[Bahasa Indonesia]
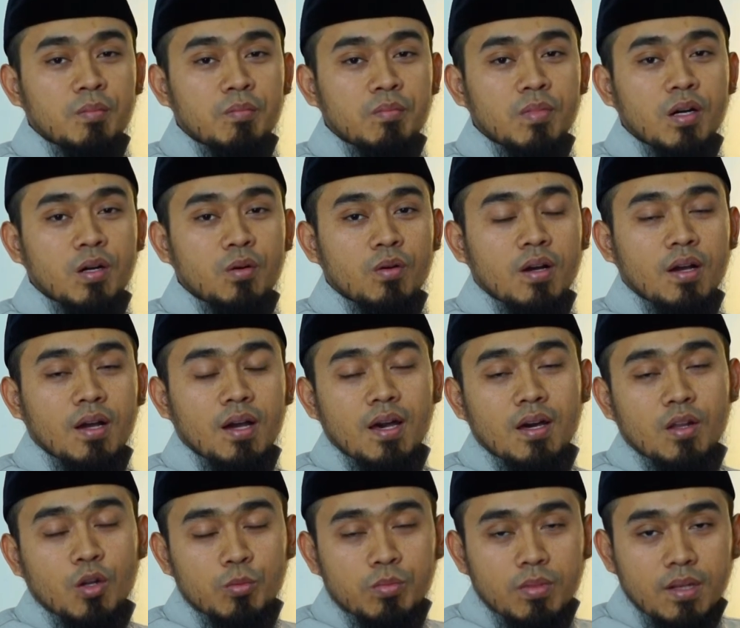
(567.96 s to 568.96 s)
Bahwa
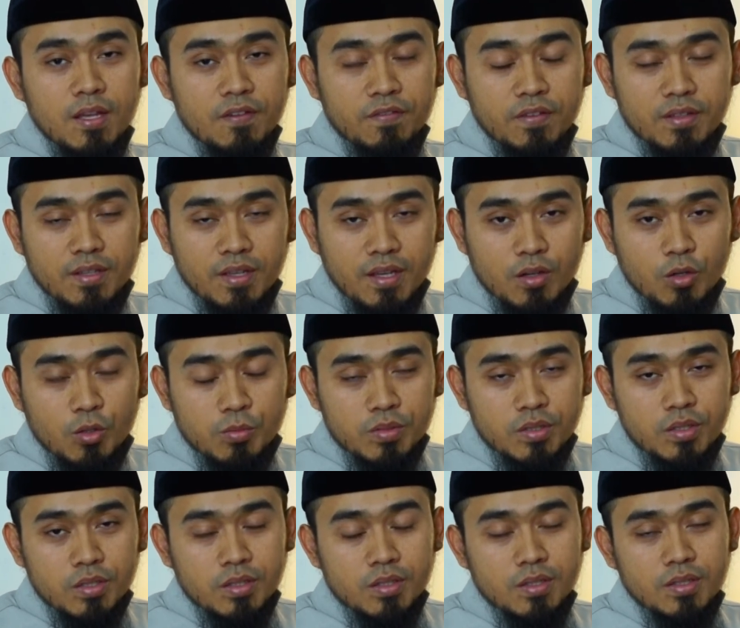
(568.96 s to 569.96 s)
Arab lafaz
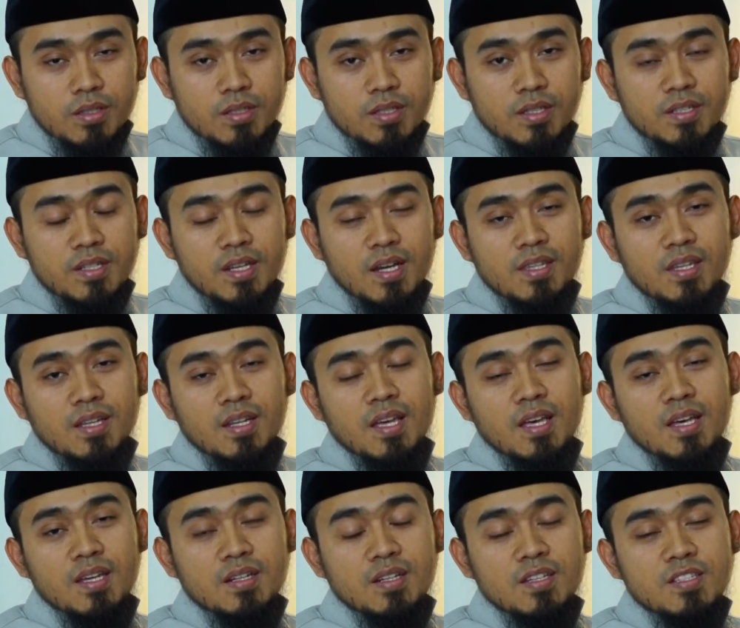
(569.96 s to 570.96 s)
Arabi ini
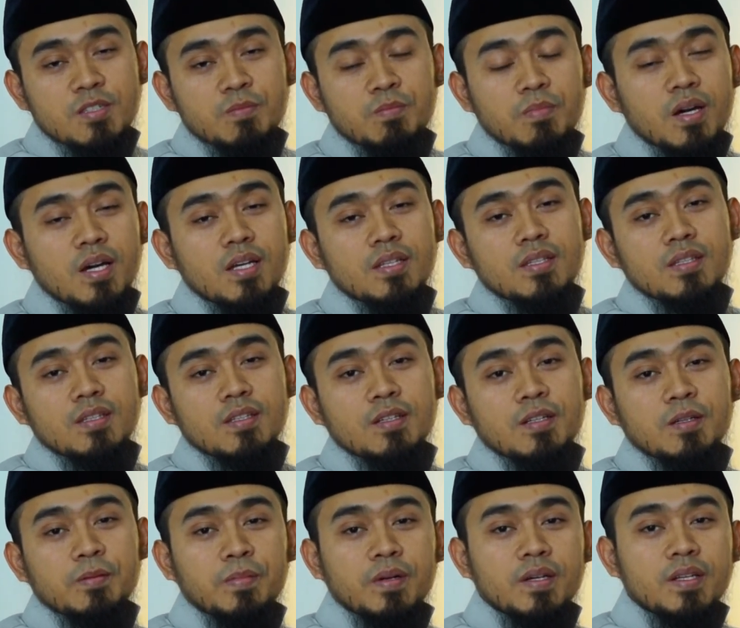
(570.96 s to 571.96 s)
adalah nisbat
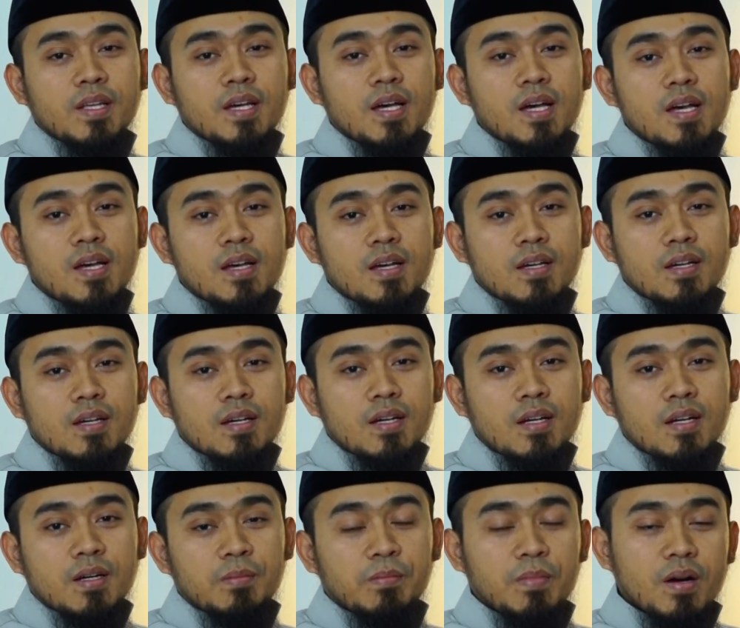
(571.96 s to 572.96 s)
kepada
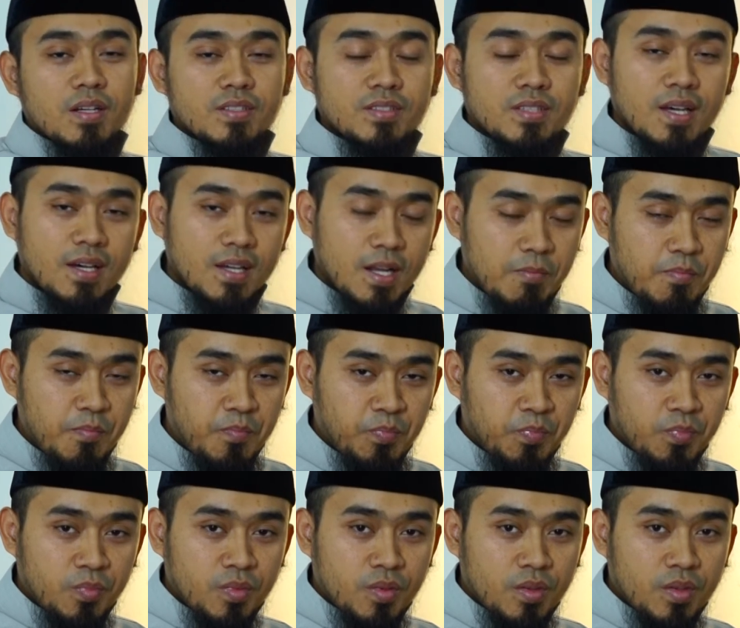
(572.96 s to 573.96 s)
eh, bangsa Arab.
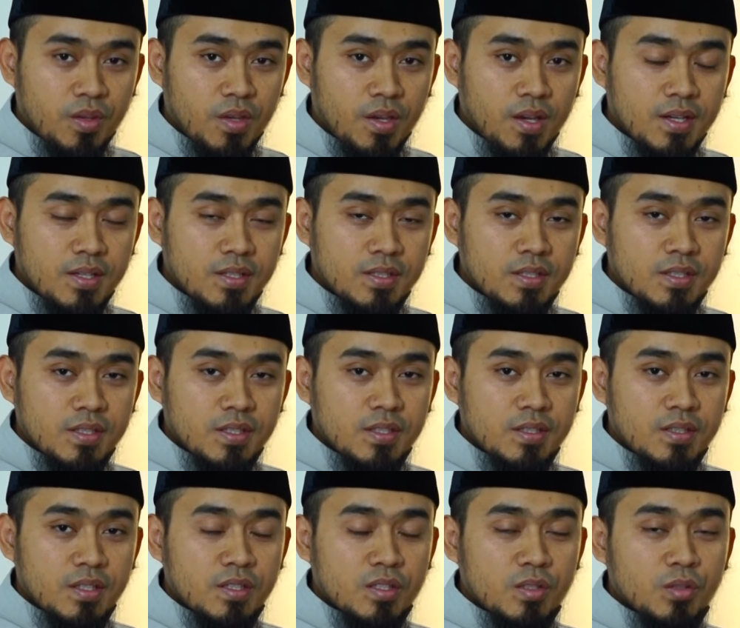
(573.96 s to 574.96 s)
Ya.
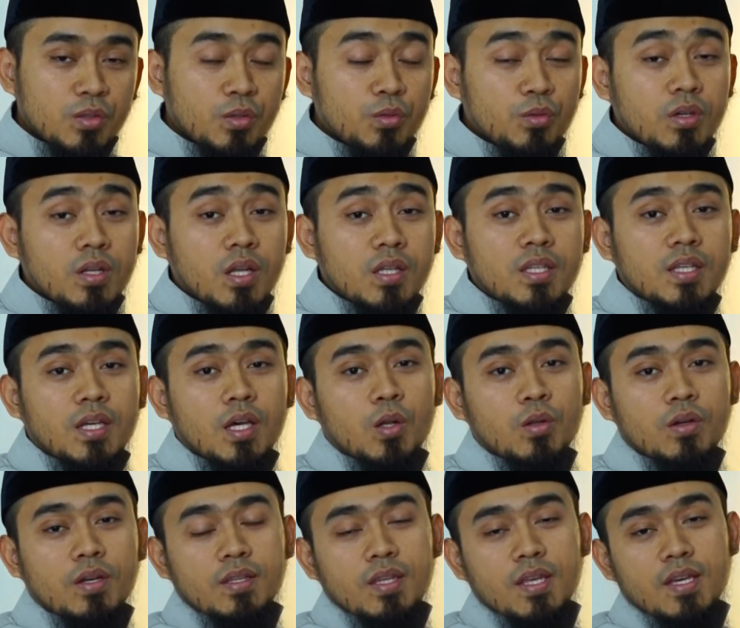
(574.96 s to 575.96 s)
Dan tentunya nanti
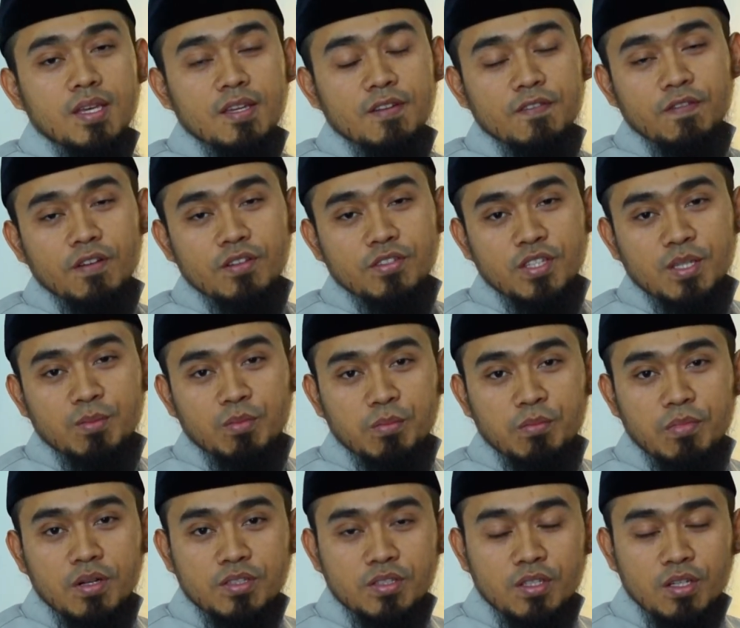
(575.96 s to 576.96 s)
kalau kita ingin fasih
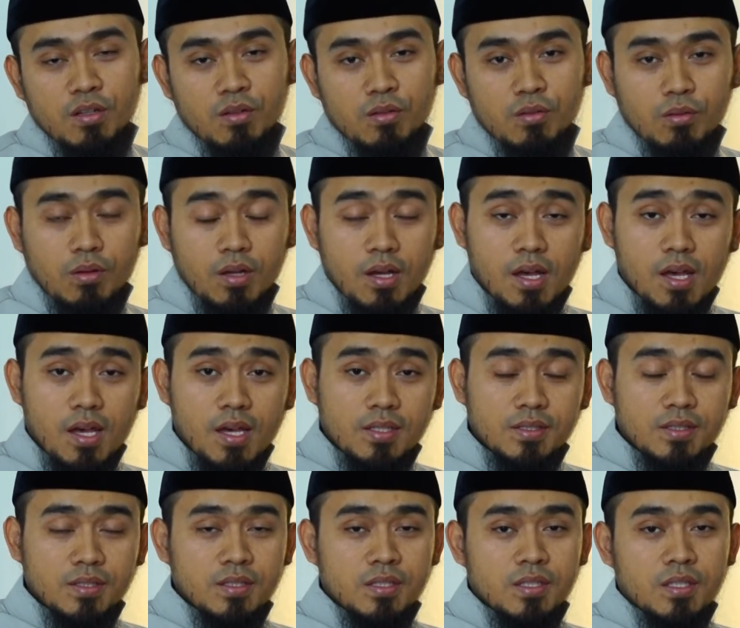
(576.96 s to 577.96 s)
membaca Al-Qur'an